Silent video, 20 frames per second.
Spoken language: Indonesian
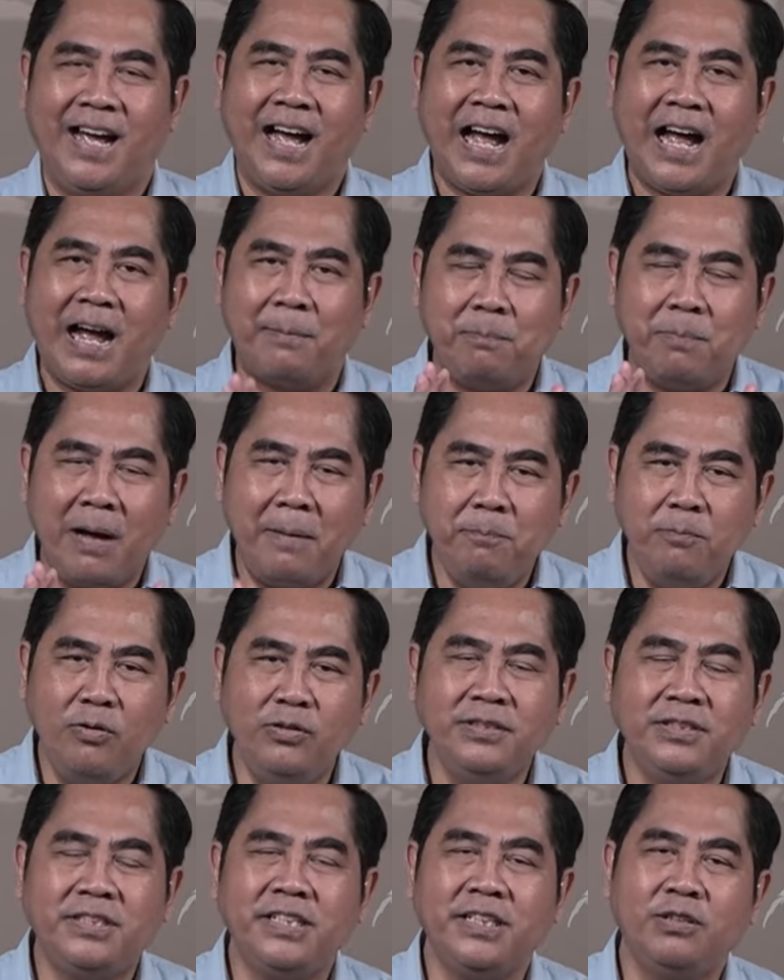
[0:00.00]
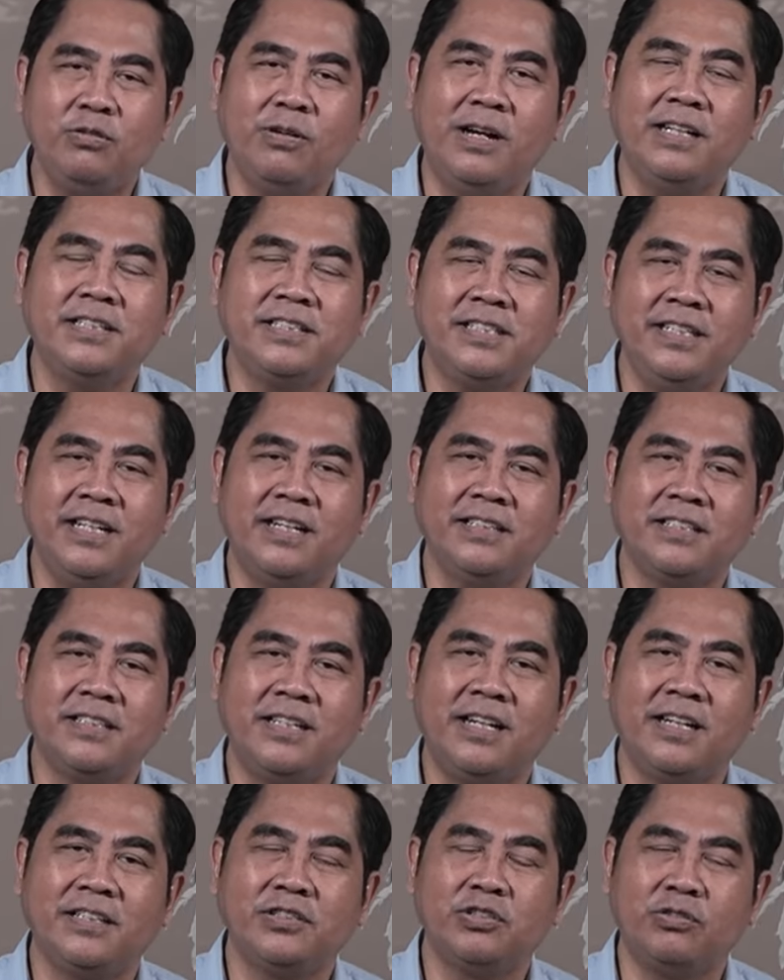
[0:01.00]
Apapun situasi yang
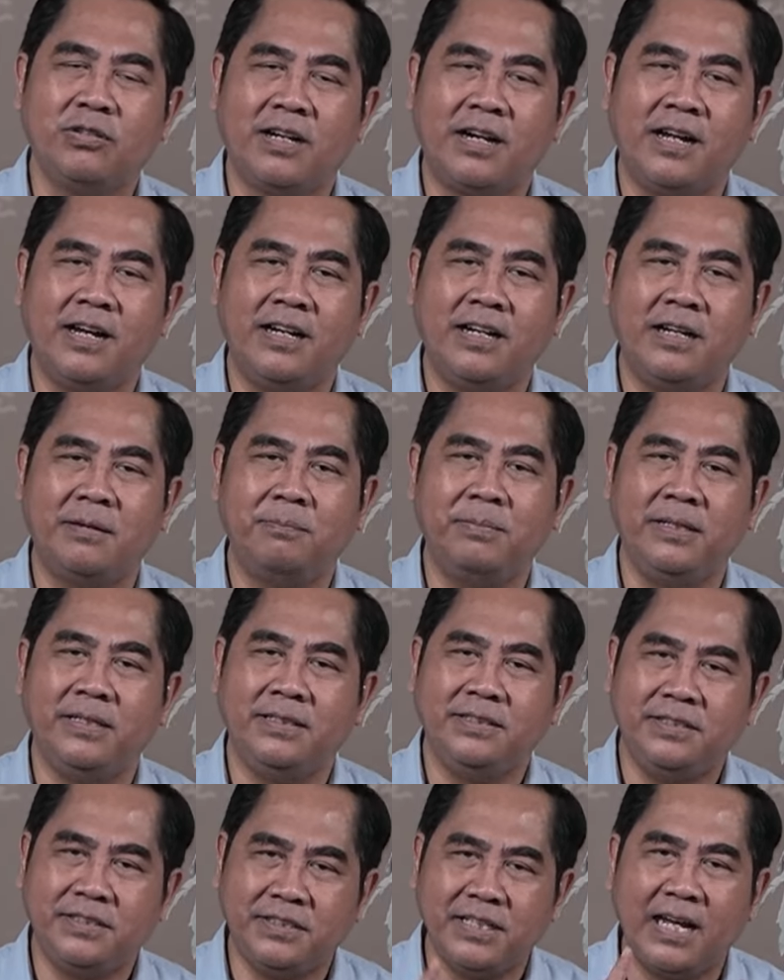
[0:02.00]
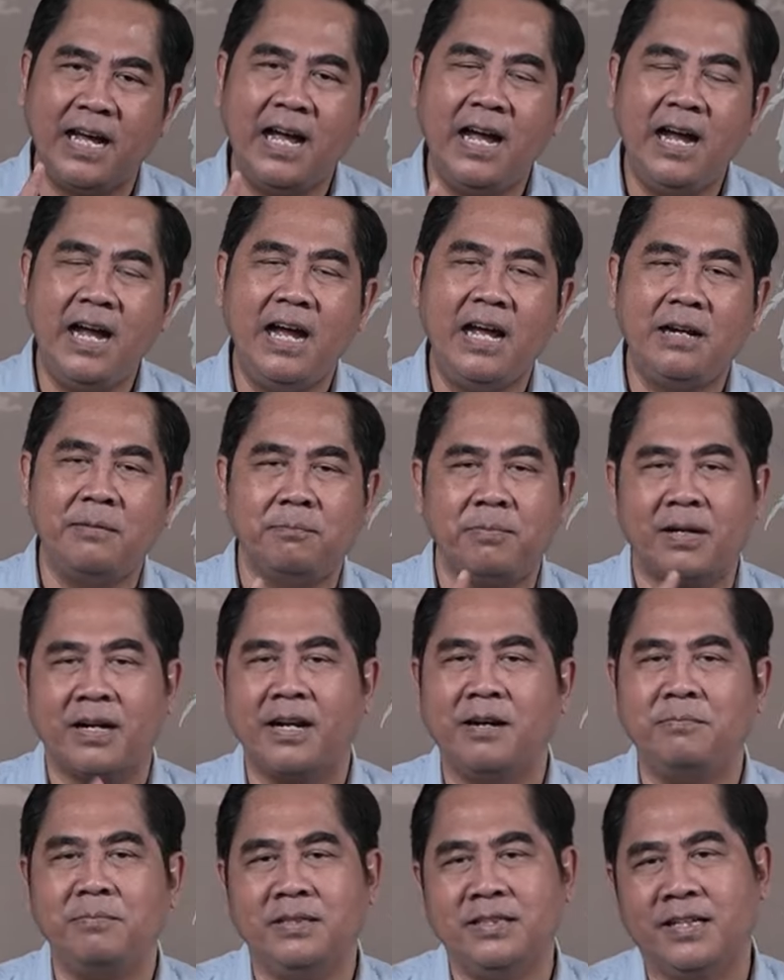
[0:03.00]
sedang saudara hadapi, jangan
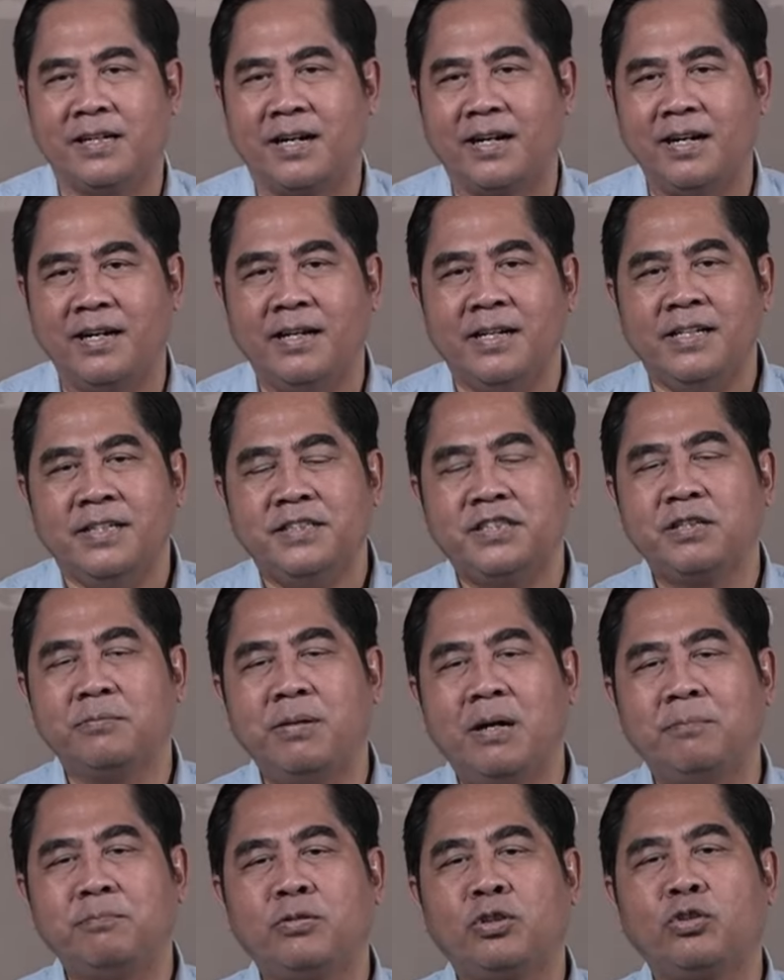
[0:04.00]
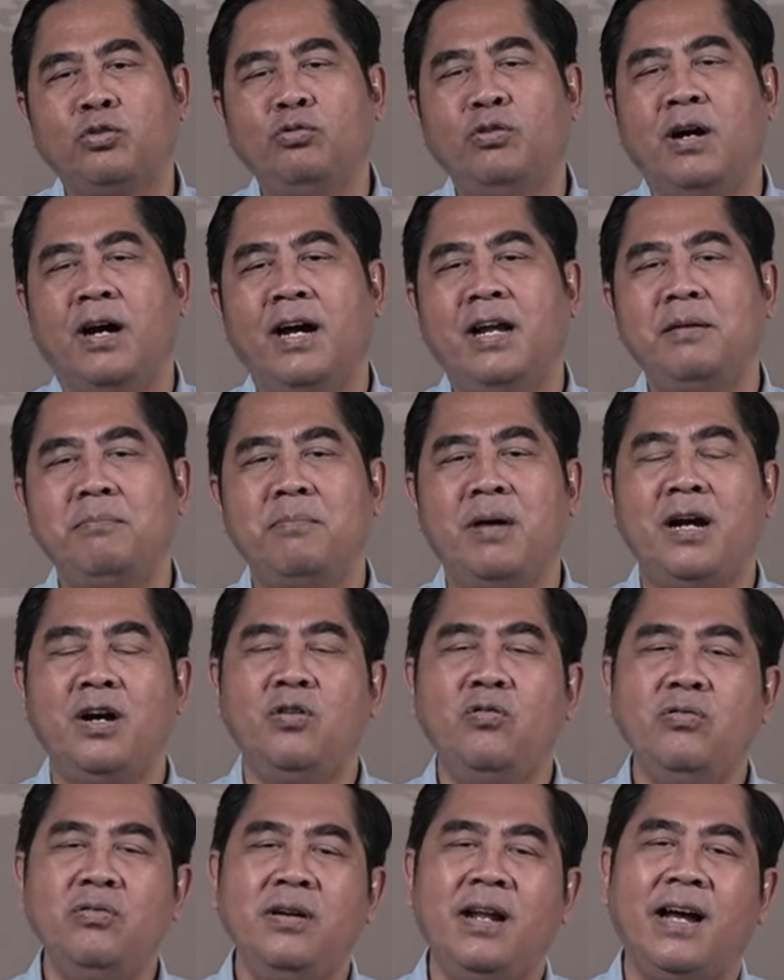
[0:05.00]
pernah menyerah, sebab Tuhan
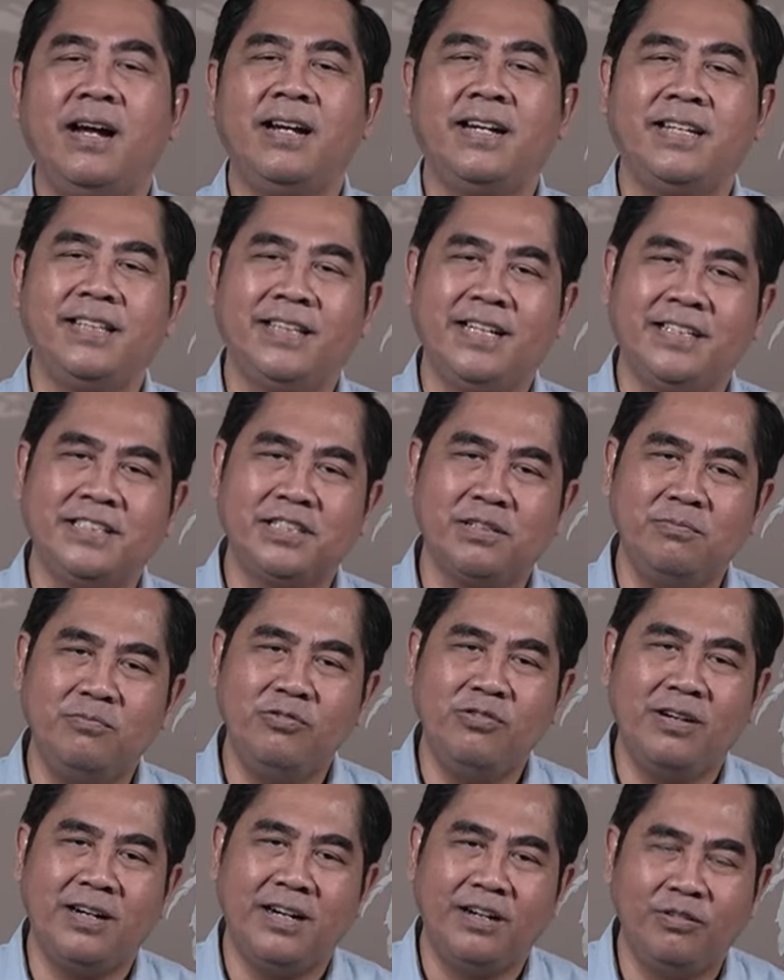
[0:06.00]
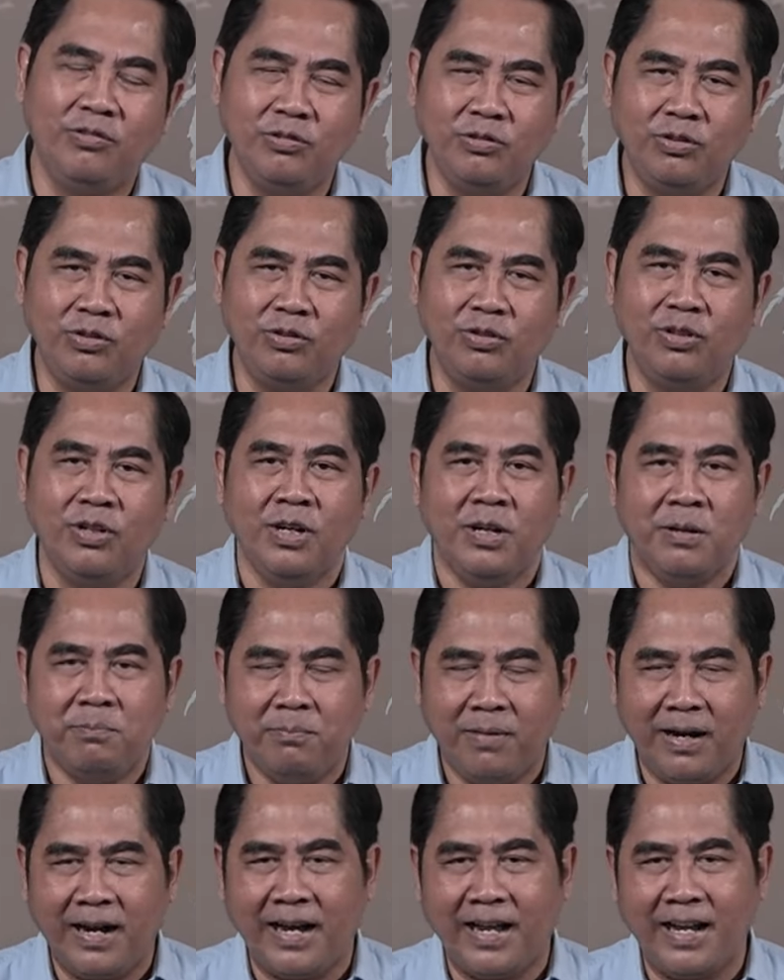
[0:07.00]
mengundang kita semua untuk
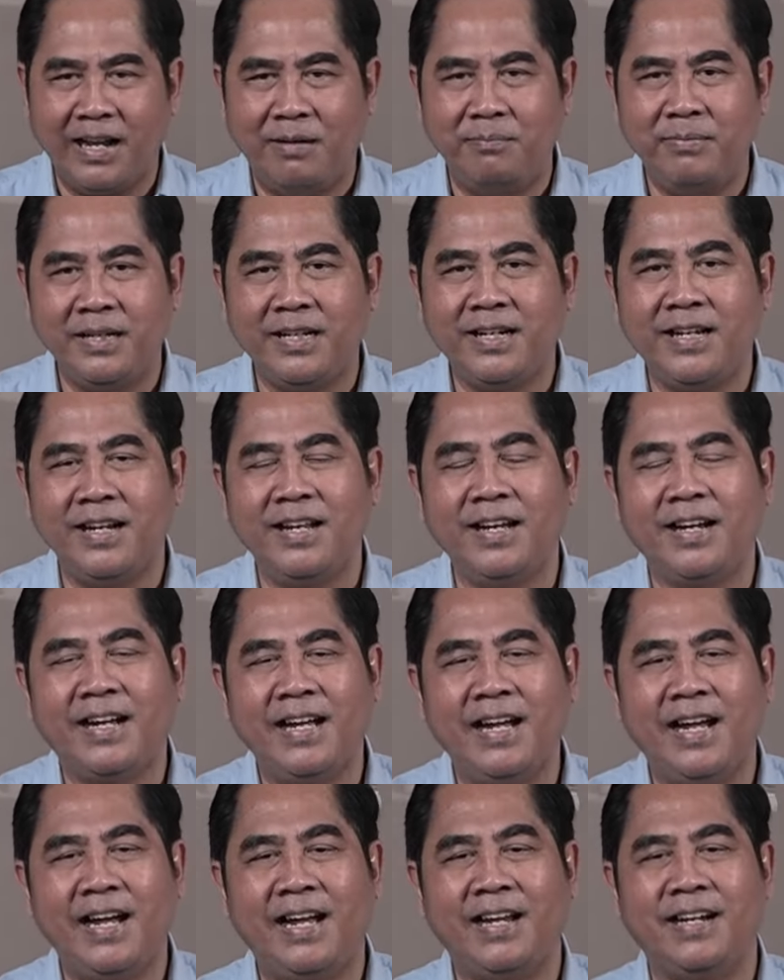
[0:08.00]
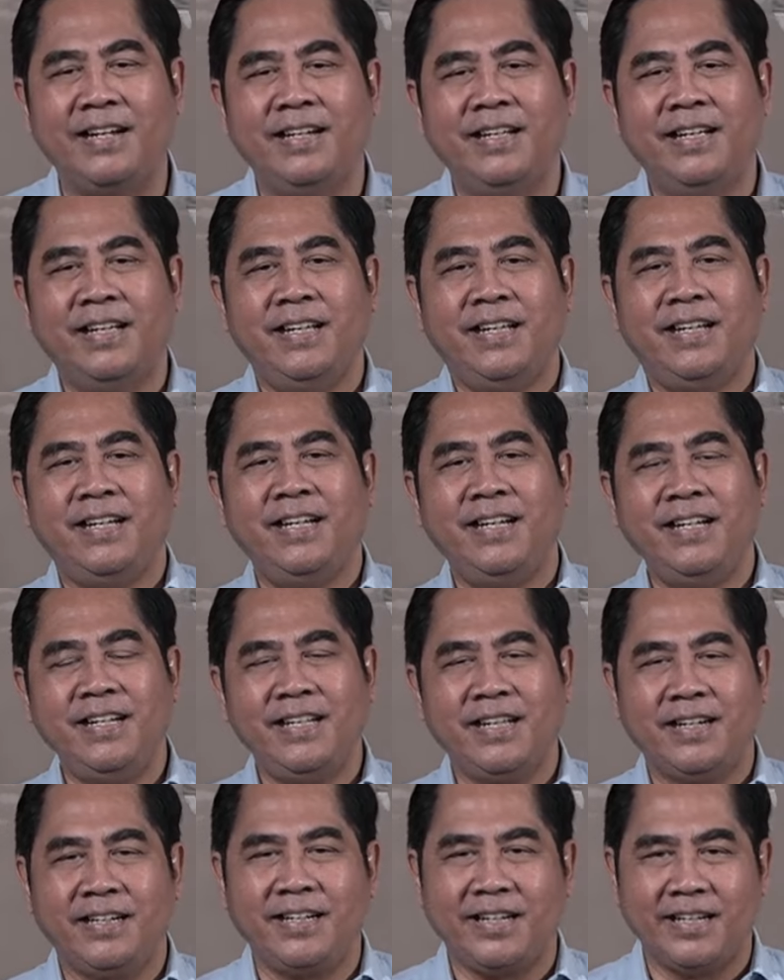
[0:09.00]
mengalami kelegaan.
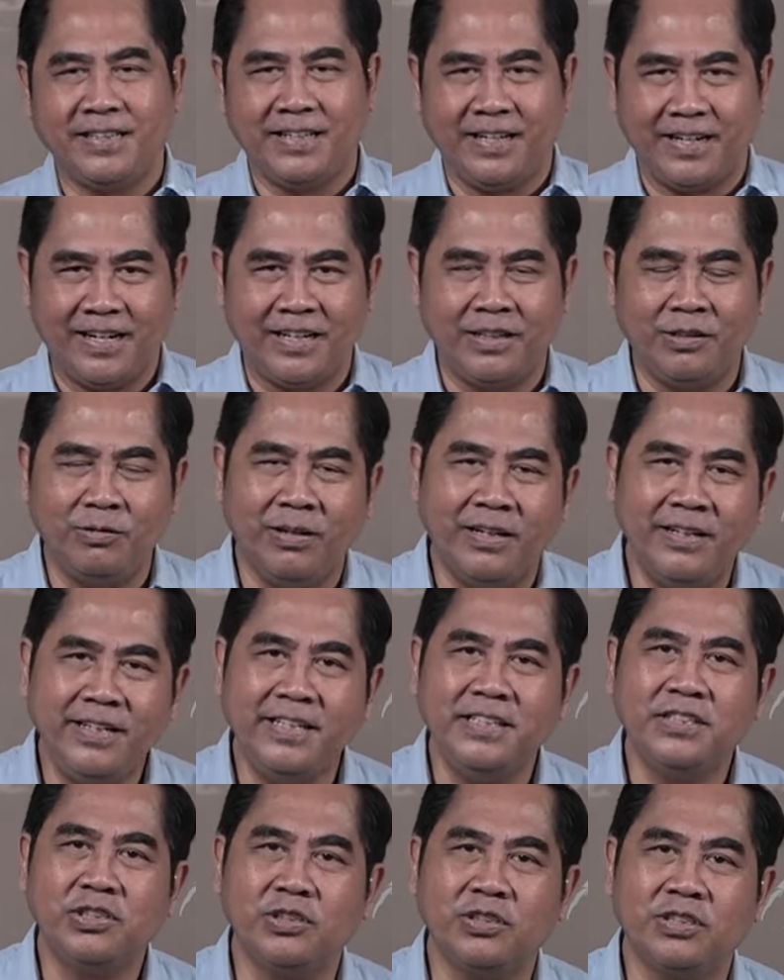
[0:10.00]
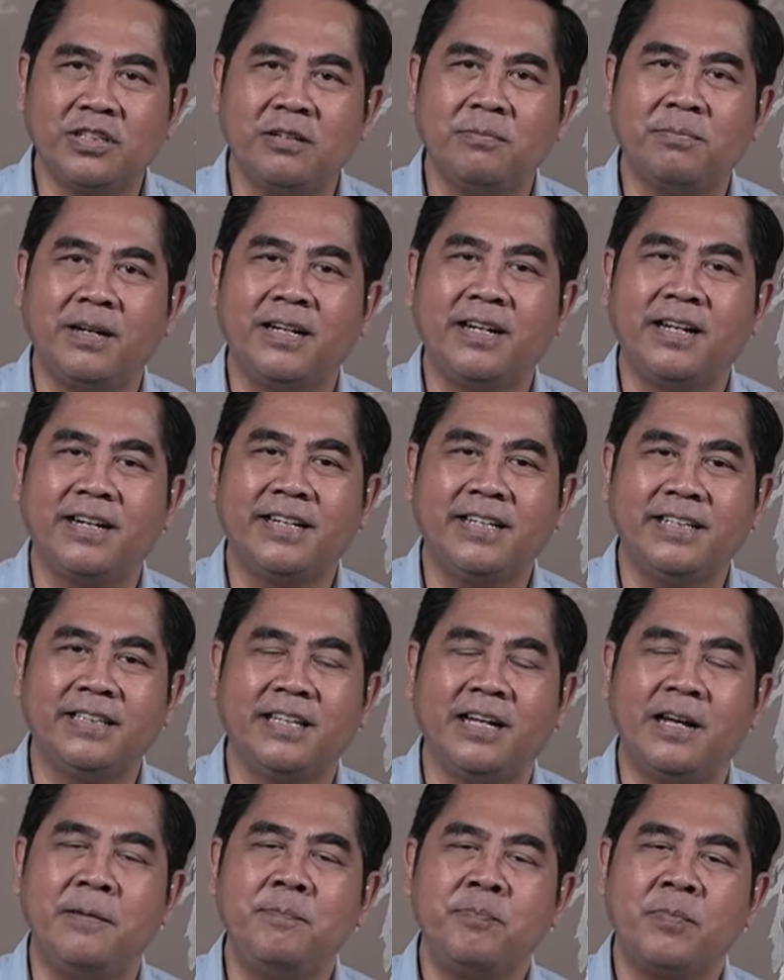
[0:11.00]
Ini yang dikatakan Tuhan Yesus kepada
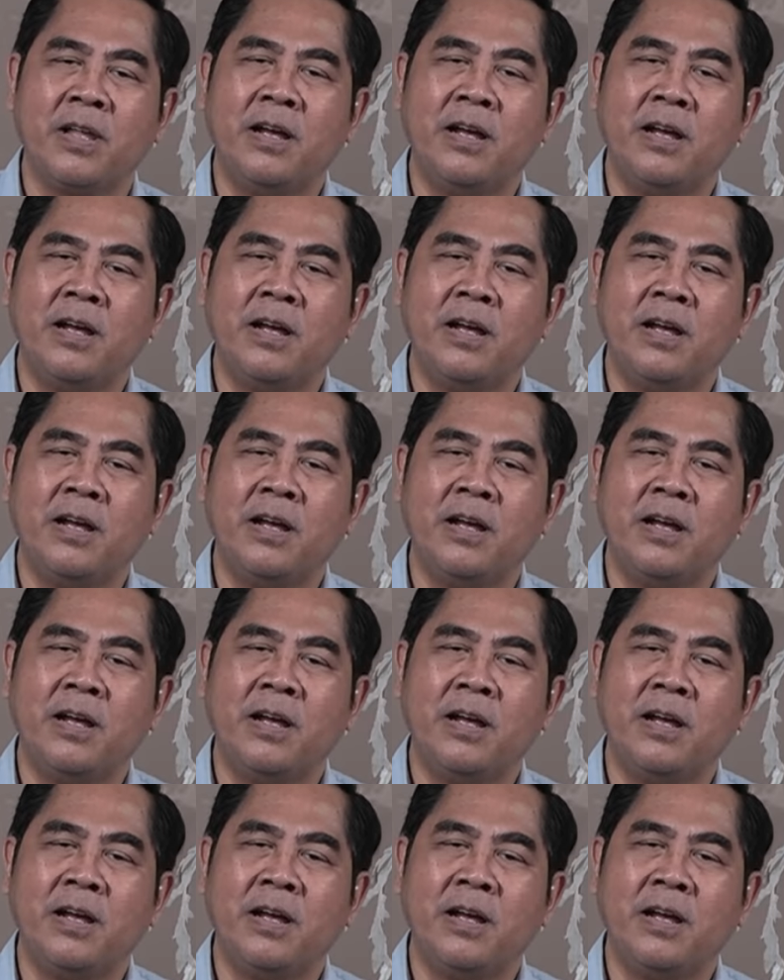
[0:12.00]
kita.